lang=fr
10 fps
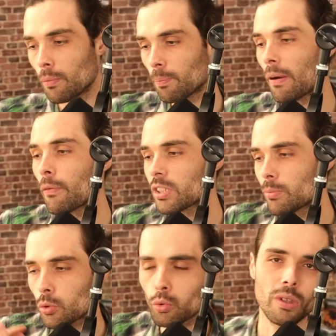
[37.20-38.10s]
tu peux pas
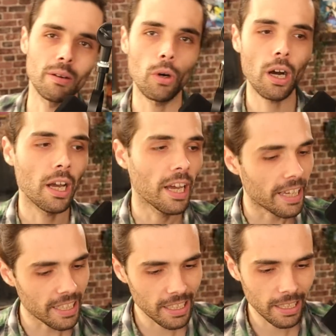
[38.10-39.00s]
forcément tout avoir
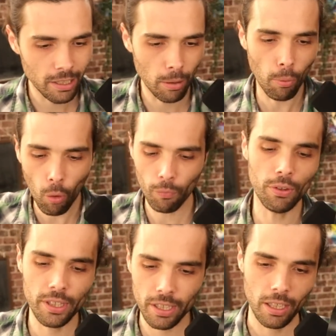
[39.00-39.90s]
et
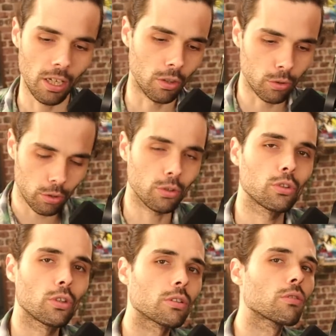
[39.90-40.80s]
profiter de
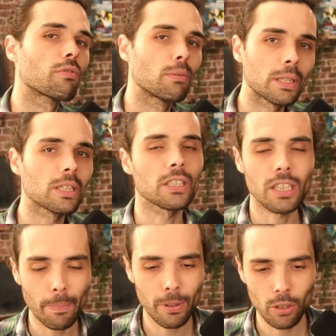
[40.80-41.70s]
ce genre de faiblesse
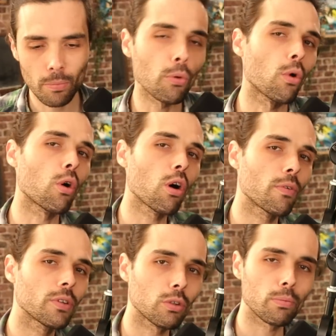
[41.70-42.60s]
chez les personnes pour le
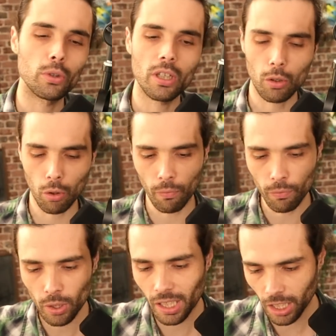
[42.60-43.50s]
revendre vendre des trucs plus chers et leur
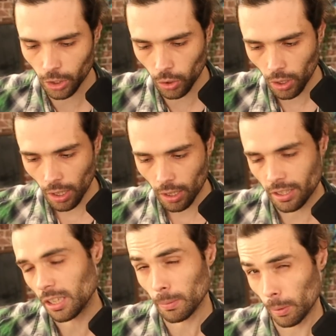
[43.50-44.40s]
voler de l'argent,
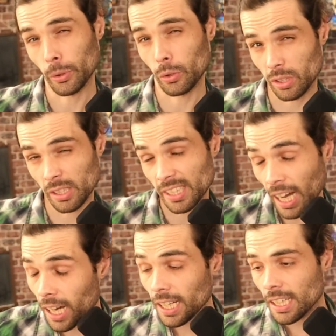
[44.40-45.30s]
techniquement parce que c'est
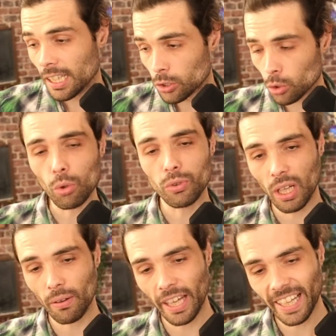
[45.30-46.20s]
ça, je trouve
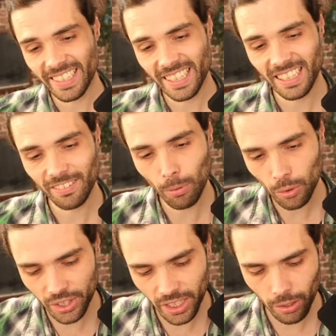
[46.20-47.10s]
ça
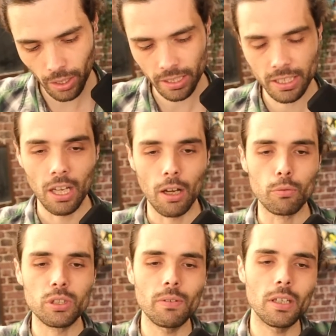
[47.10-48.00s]
excessivement dégueulasse.
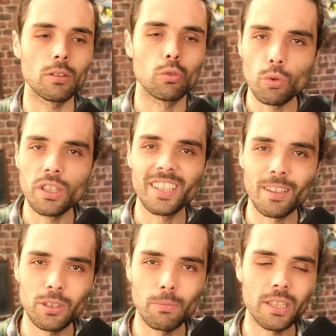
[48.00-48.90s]
Vous savez, tous les
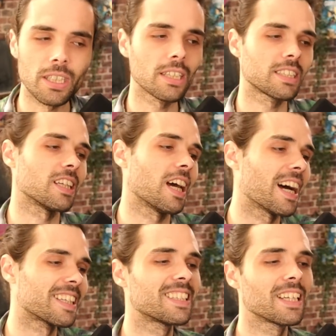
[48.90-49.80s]
samedis matins, c'est
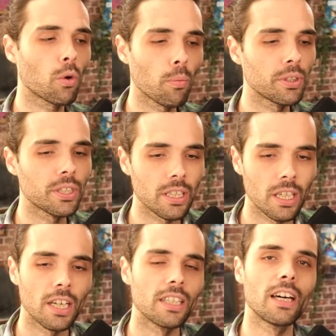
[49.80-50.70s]
assez
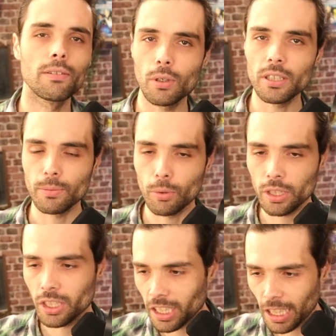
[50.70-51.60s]
compliqué d'avoir des
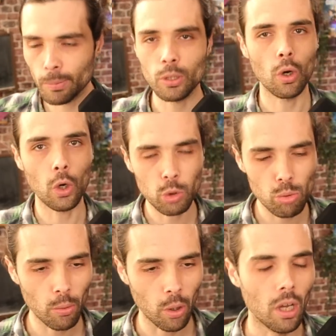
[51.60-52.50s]
boîtes chez Games en
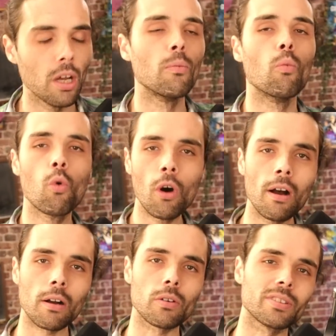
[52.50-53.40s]
ce moment.
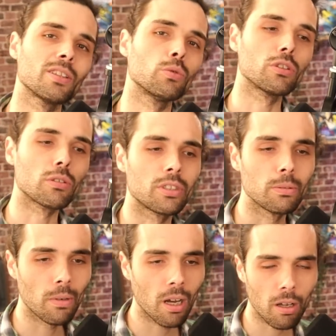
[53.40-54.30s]
Moins quand c'est du Age of
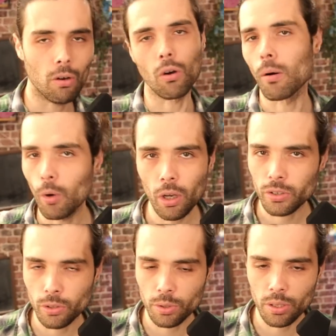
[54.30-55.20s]
Sigmar, encore moins
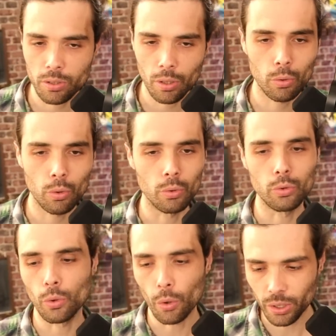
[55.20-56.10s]
quand c'est du Sanzano
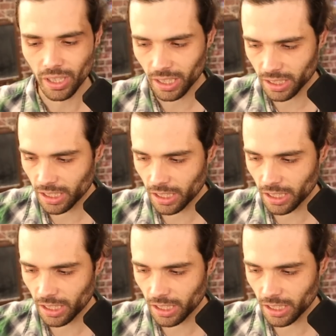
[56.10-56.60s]
ou du Horus